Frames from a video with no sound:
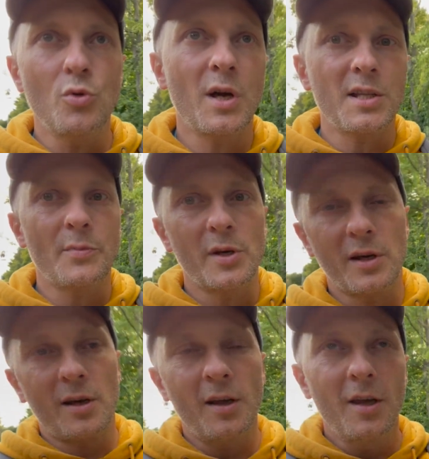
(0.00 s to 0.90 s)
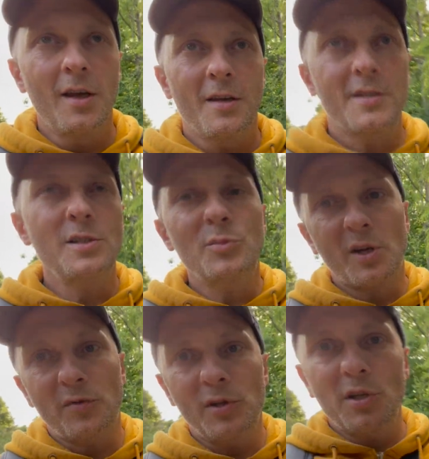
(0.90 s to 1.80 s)
u Kacperka, zanim
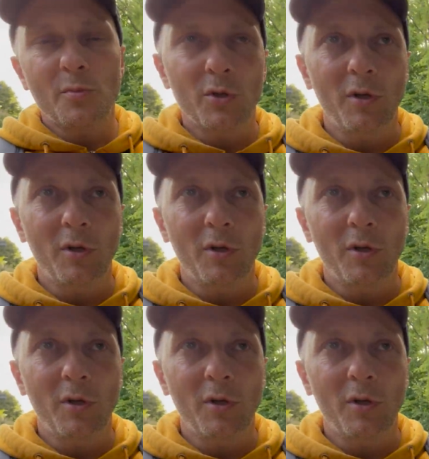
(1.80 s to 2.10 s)
trafiliśmy do